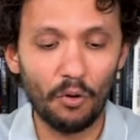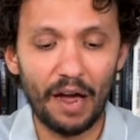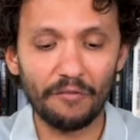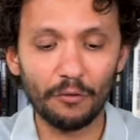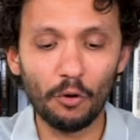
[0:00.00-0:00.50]

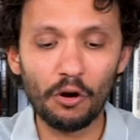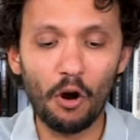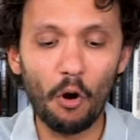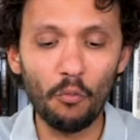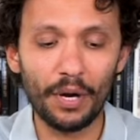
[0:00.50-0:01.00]
a Flo
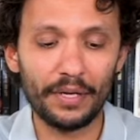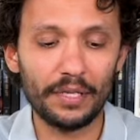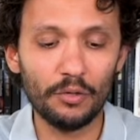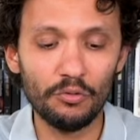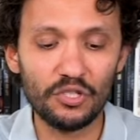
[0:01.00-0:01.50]
Conway
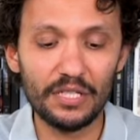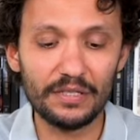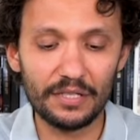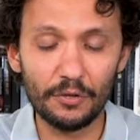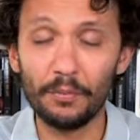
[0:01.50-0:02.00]
e o Gene
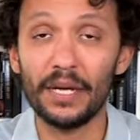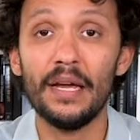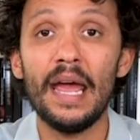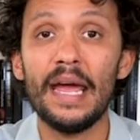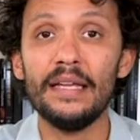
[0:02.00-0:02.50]
Searman,
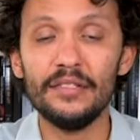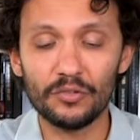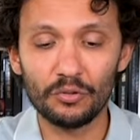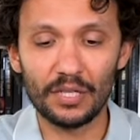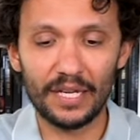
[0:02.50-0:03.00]

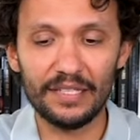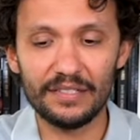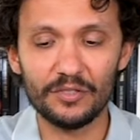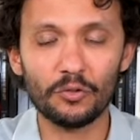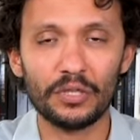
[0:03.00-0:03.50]
eles,
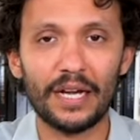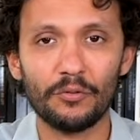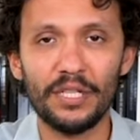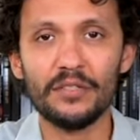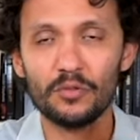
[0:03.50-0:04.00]
eles
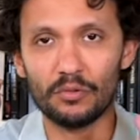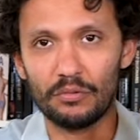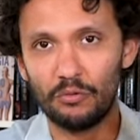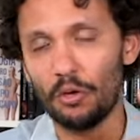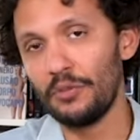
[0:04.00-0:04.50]
estudaram isso,
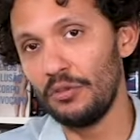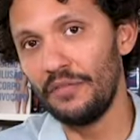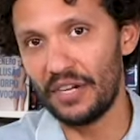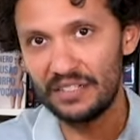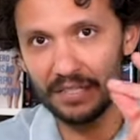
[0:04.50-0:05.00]
o nome do
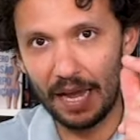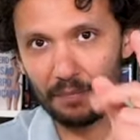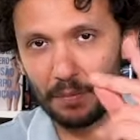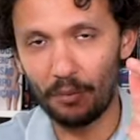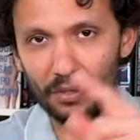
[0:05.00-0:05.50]
livro é
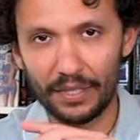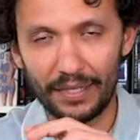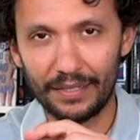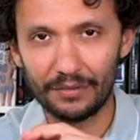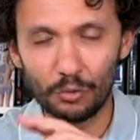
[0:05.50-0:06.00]
Snap,
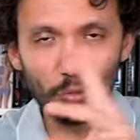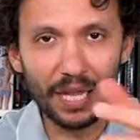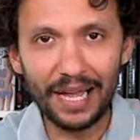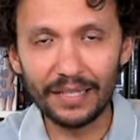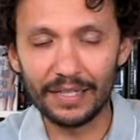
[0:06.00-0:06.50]
porque do
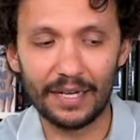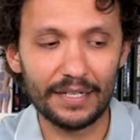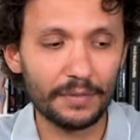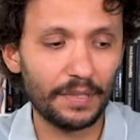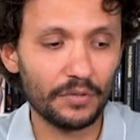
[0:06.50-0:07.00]
nada
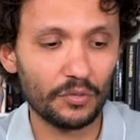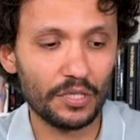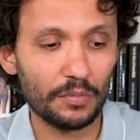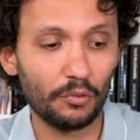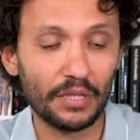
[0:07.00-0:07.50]
as
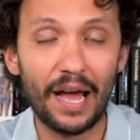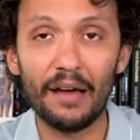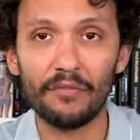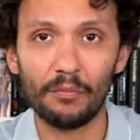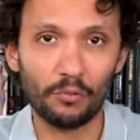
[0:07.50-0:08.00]
pessoas
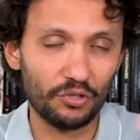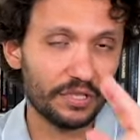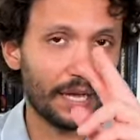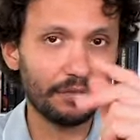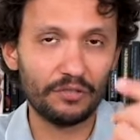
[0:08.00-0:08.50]
mudavam com um
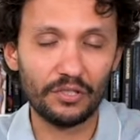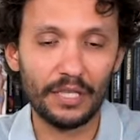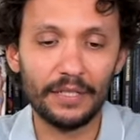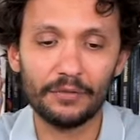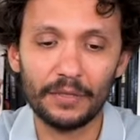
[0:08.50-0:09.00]
estalo de
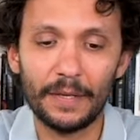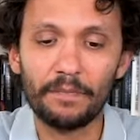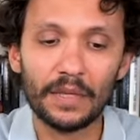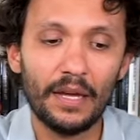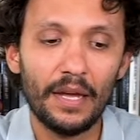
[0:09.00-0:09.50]
dedo, né?
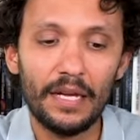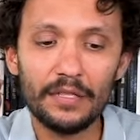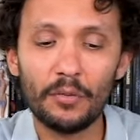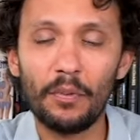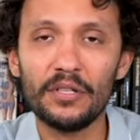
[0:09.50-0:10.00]

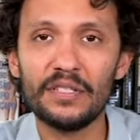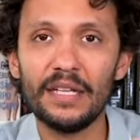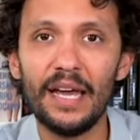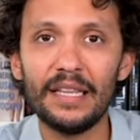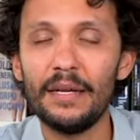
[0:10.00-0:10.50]
Isso pode
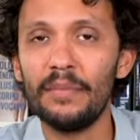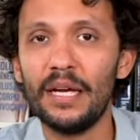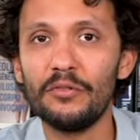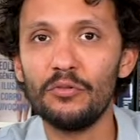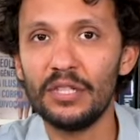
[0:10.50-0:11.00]
ser
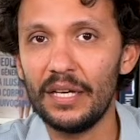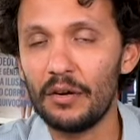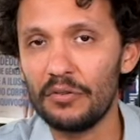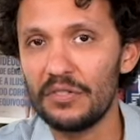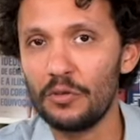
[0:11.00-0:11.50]
relembrado do
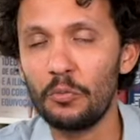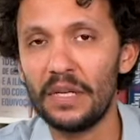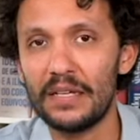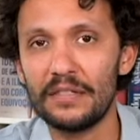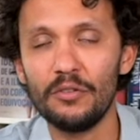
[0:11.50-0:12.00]
aconteceu no
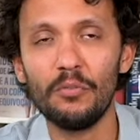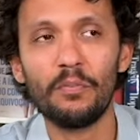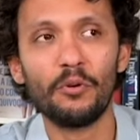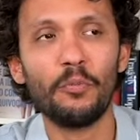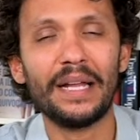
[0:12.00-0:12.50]
Brasil
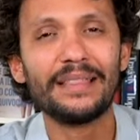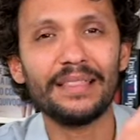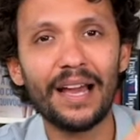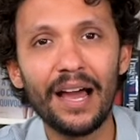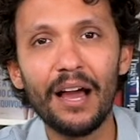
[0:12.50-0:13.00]
por uma
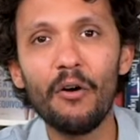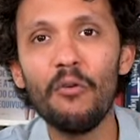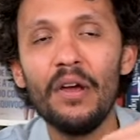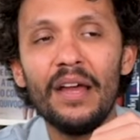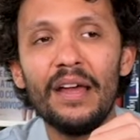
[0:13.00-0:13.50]

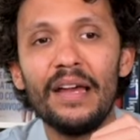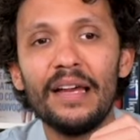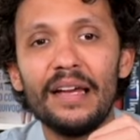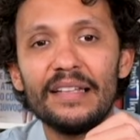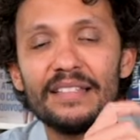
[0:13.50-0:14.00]
tal
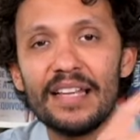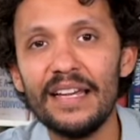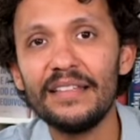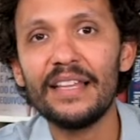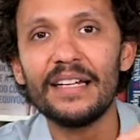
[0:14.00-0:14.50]

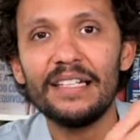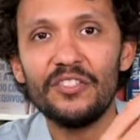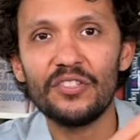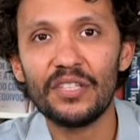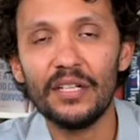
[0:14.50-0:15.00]
seita
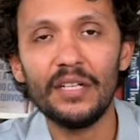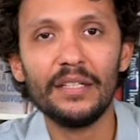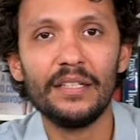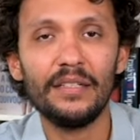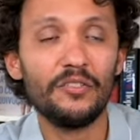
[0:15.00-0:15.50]

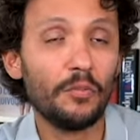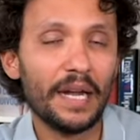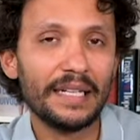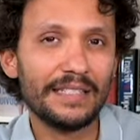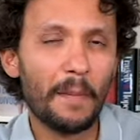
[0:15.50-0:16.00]
cristã que de
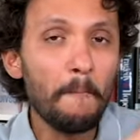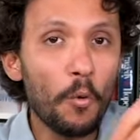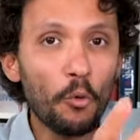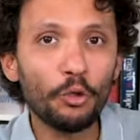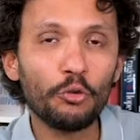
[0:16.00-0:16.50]
uma igreja
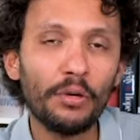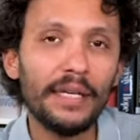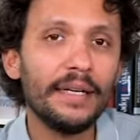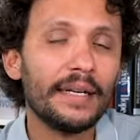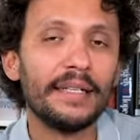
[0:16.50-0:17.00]
muito
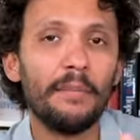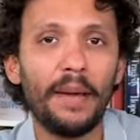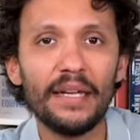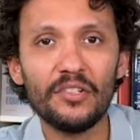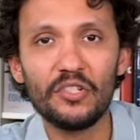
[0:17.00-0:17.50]
rica que
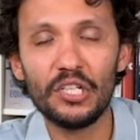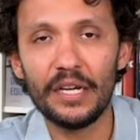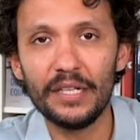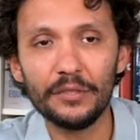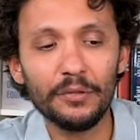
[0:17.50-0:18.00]
perde
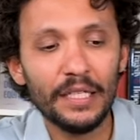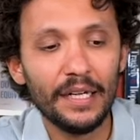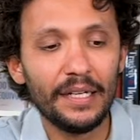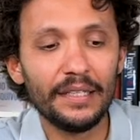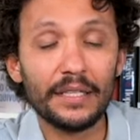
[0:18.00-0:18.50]
dinheiro
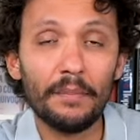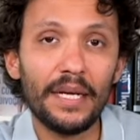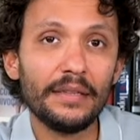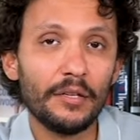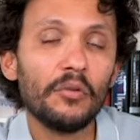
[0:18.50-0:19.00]
e
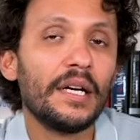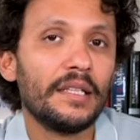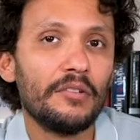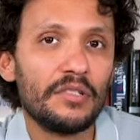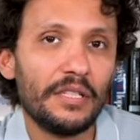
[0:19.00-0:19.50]
também tem um
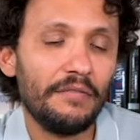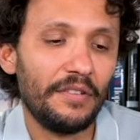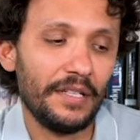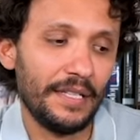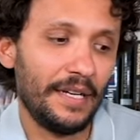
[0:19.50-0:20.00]
canal de
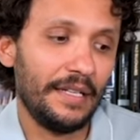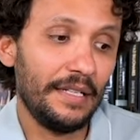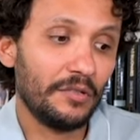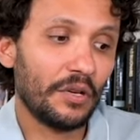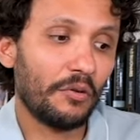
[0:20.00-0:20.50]
TV, né?
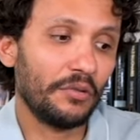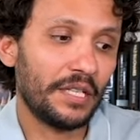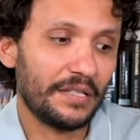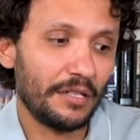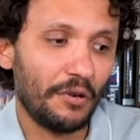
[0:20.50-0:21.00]
Isso
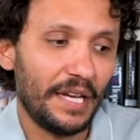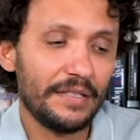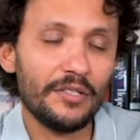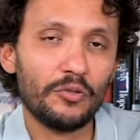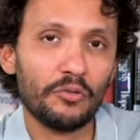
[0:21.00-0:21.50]
aconteceu,
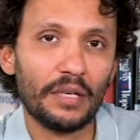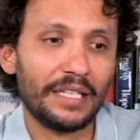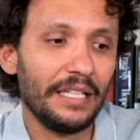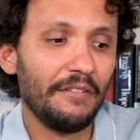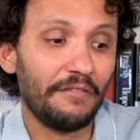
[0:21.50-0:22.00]
esse estudo
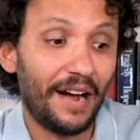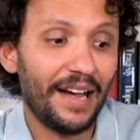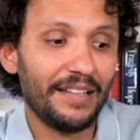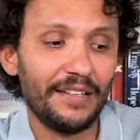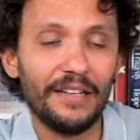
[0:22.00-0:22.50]
aqui
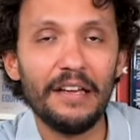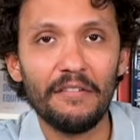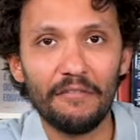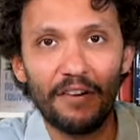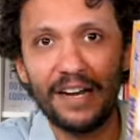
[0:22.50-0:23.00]
vale
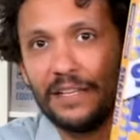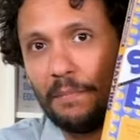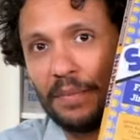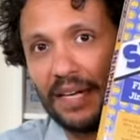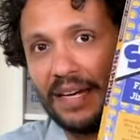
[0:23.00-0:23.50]
vale
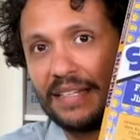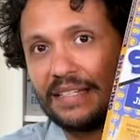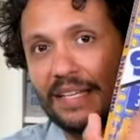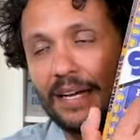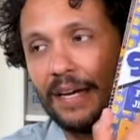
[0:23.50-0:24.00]
para
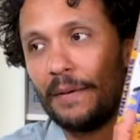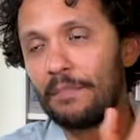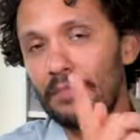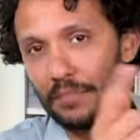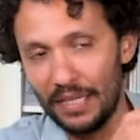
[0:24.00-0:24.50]

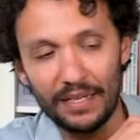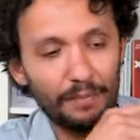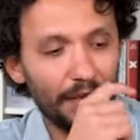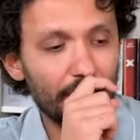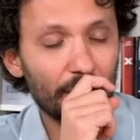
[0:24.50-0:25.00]
essa
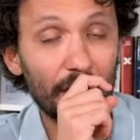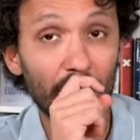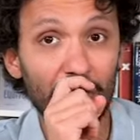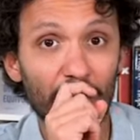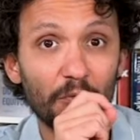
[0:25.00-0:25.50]
para isso que
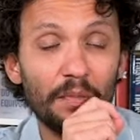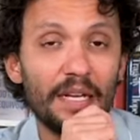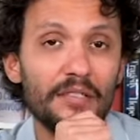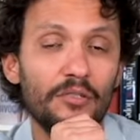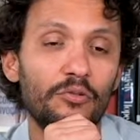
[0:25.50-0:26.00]
aconteceu no
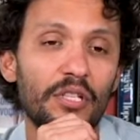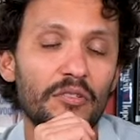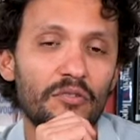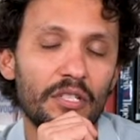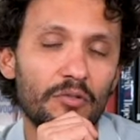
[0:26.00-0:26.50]
Brasil
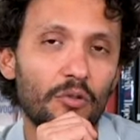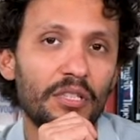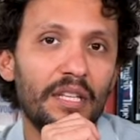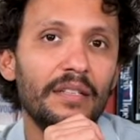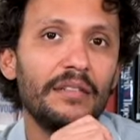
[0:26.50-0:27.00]
durante os anos
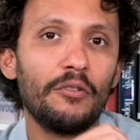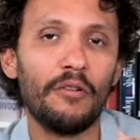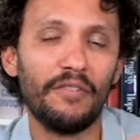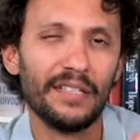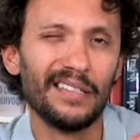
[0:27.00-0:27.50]
80 e
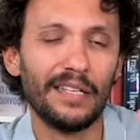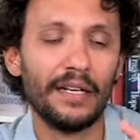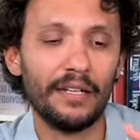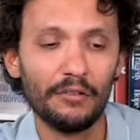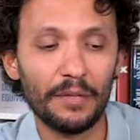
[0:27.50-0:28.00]
90,
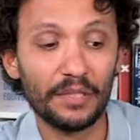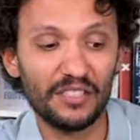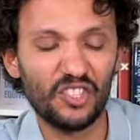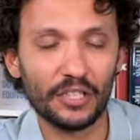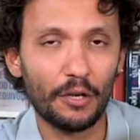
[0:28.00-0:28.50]
né? Eu lembro
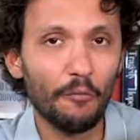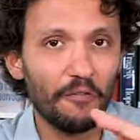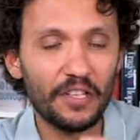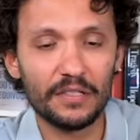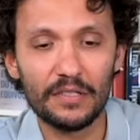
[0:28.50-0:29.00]
que tinha até um
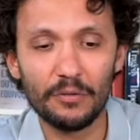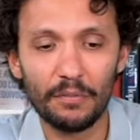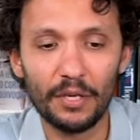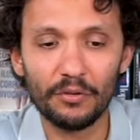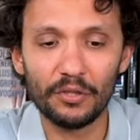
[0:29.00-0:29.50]
vizinho
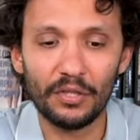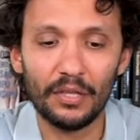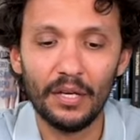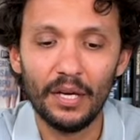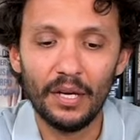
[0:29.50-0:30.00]
meu
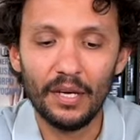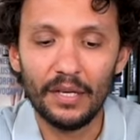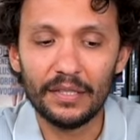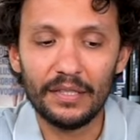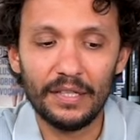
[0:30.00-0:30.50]
que,
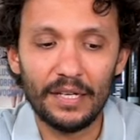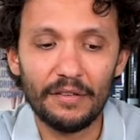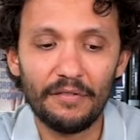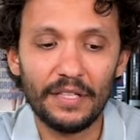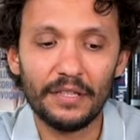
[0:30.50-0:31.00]
que
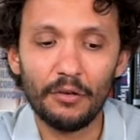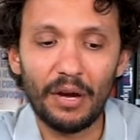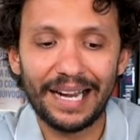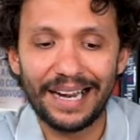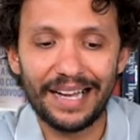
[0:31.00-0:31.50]
ele vendeu
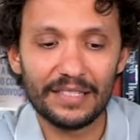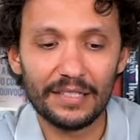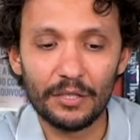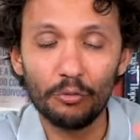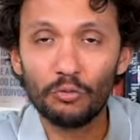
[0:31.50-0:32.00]
a casa,
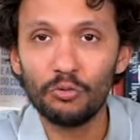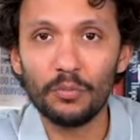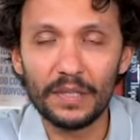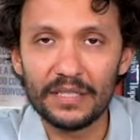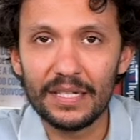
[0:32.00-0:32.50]
deu
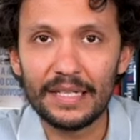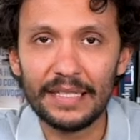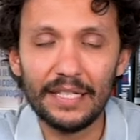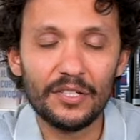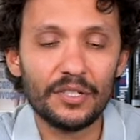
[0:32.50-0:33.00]
tudo para essa
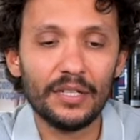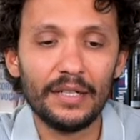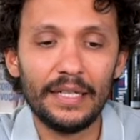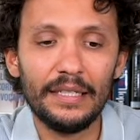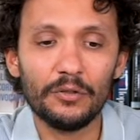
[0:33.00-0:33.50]

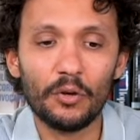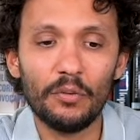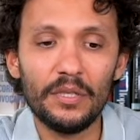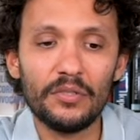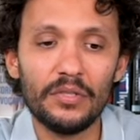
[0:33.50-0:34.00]
igreja em
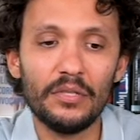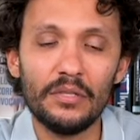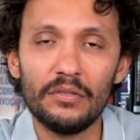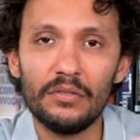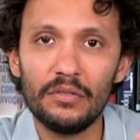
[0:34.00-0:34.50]
nome
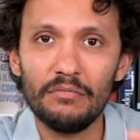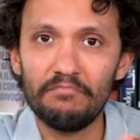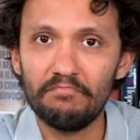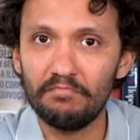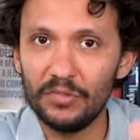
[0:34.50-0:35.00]
de,
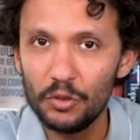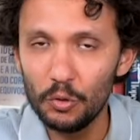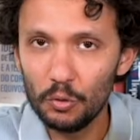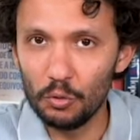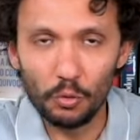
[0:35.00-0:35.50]

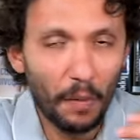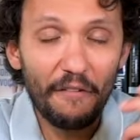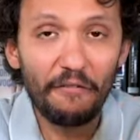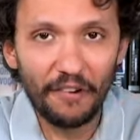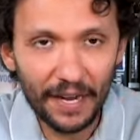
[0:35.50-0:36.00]
de, de uma
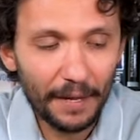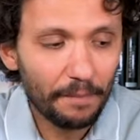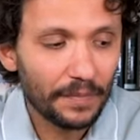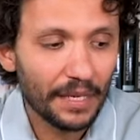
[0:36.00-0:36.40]
fé,